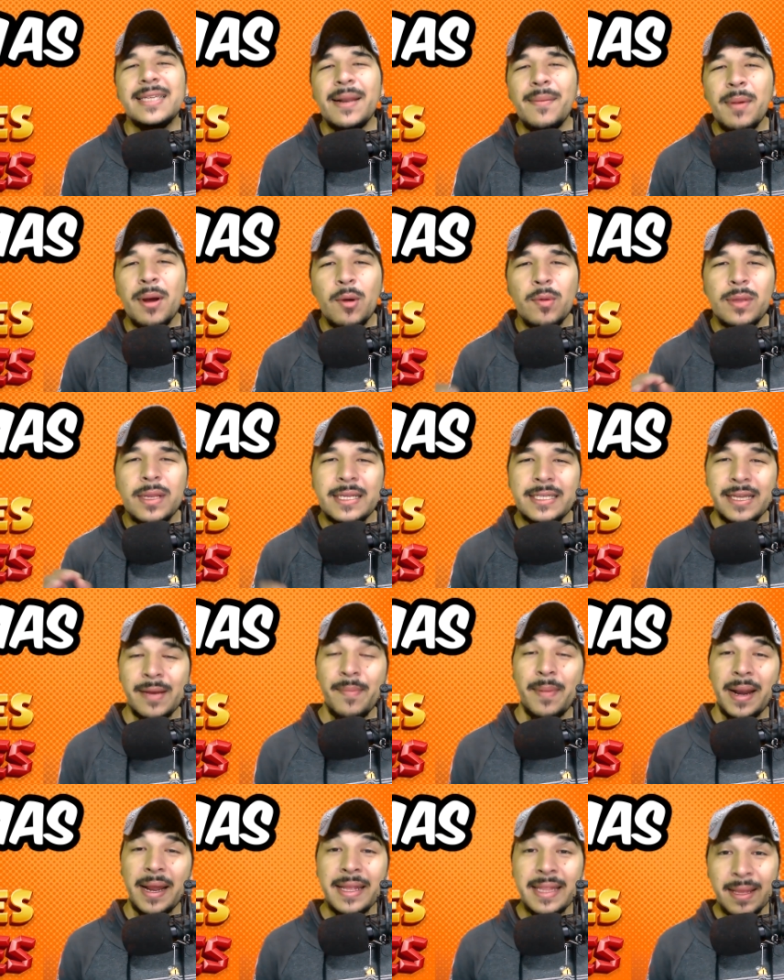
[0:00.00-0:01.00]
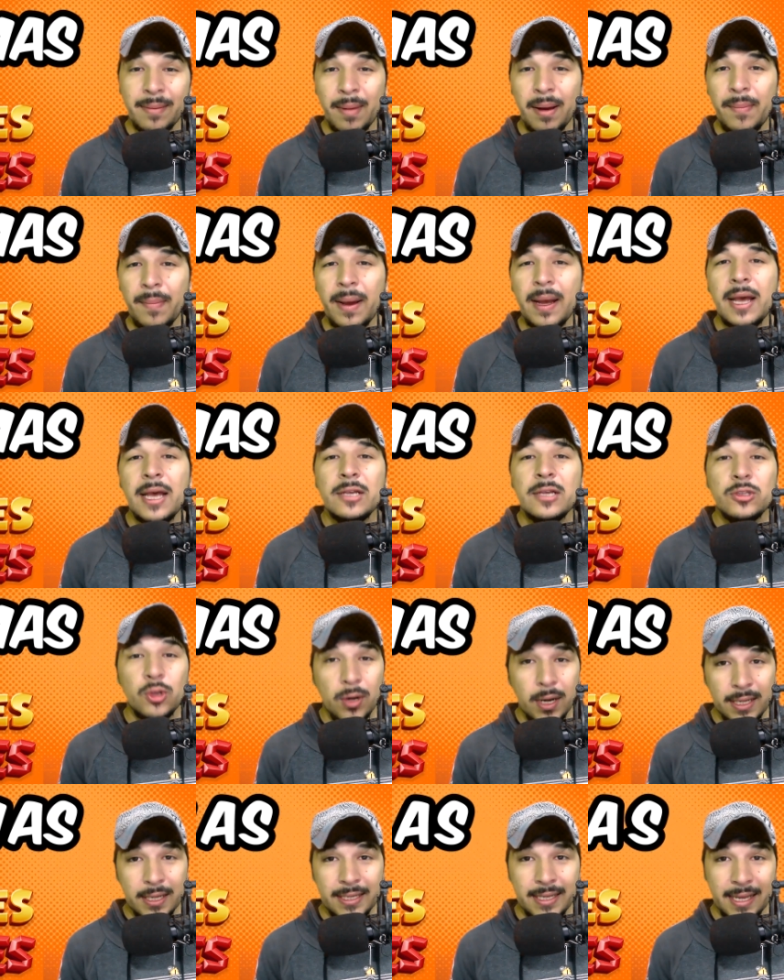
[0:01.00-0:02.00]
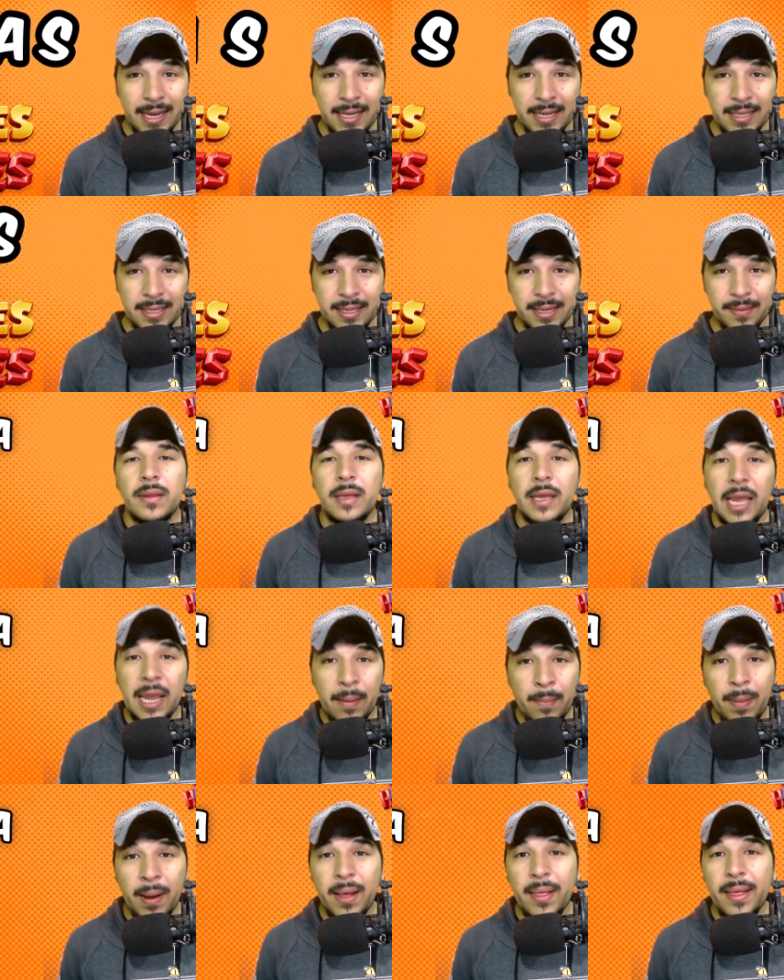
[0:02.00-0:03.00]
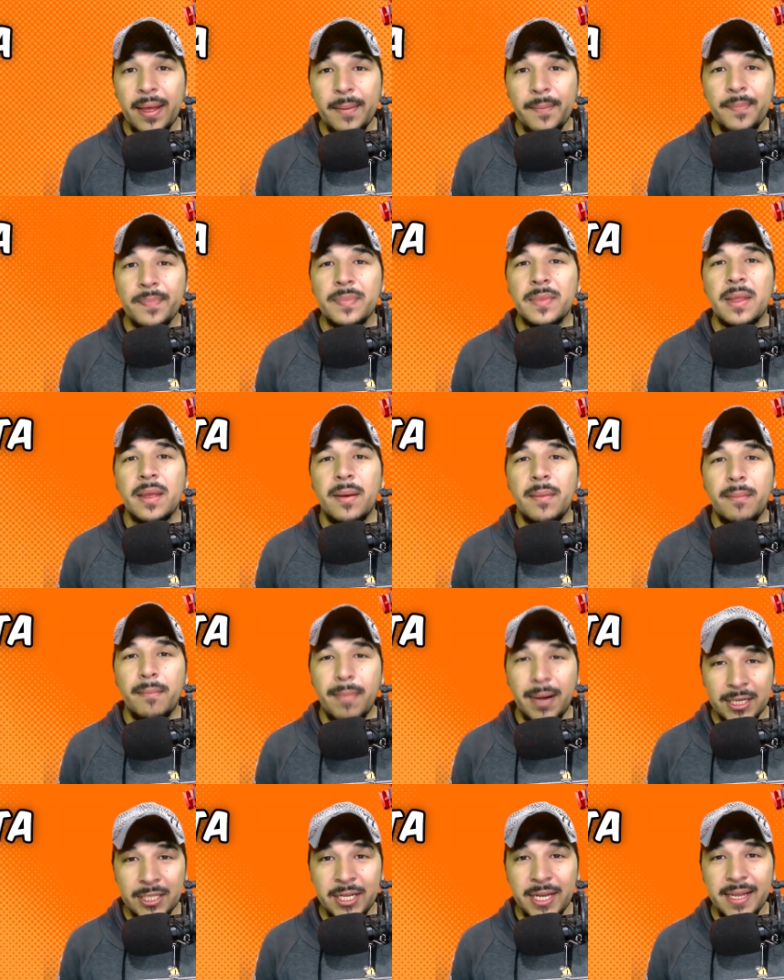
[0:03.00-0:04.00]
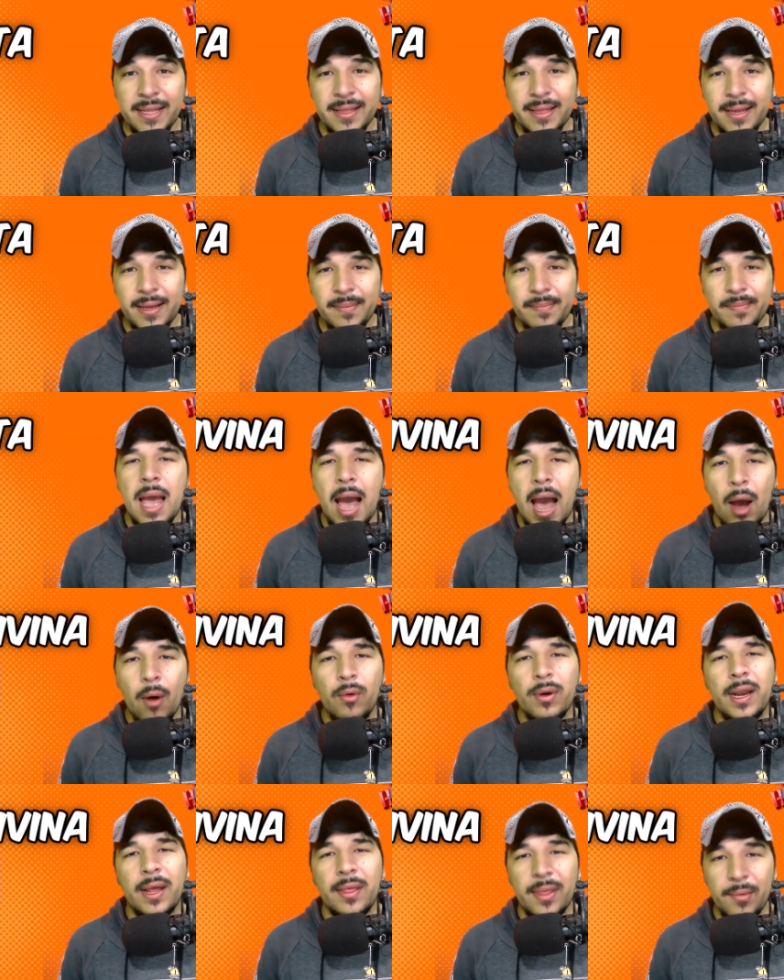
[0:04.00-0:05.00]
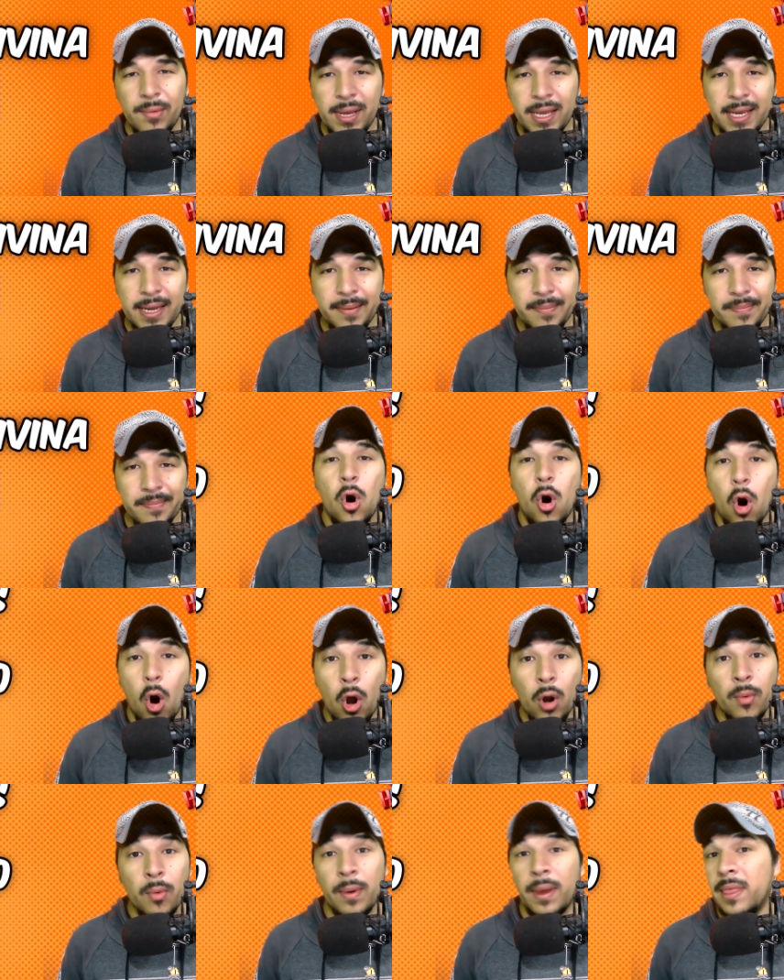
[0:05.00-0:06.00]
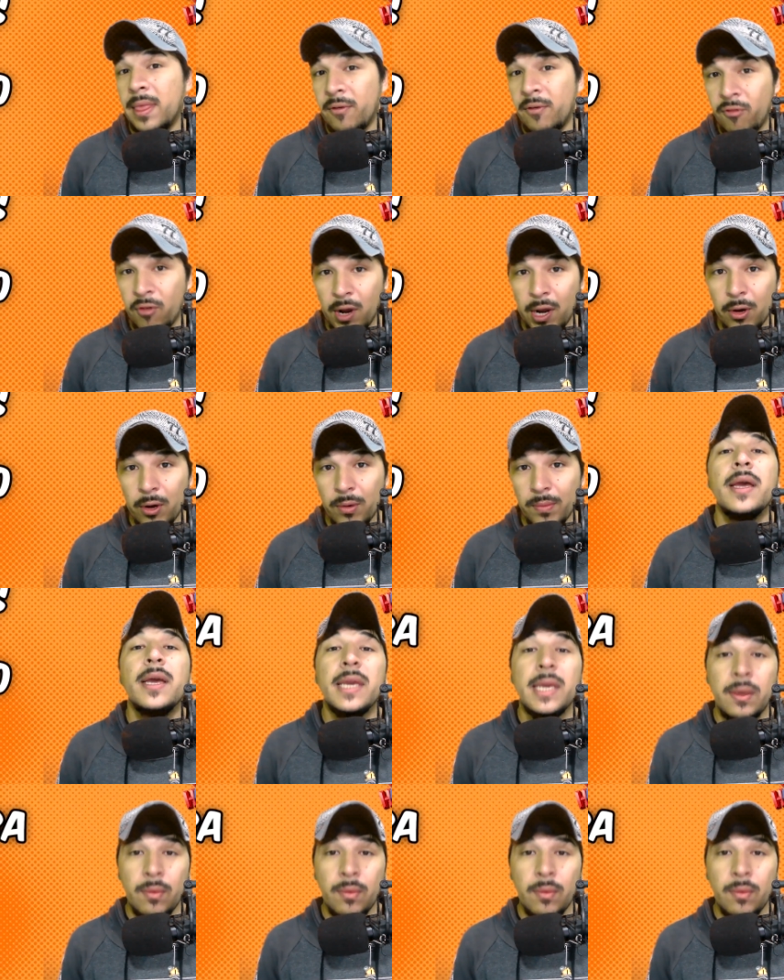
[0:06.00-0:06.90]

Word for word: armas que utilicé para este mapa son las siguientes. Espada, ballesta, aura divina, orbes de fuego y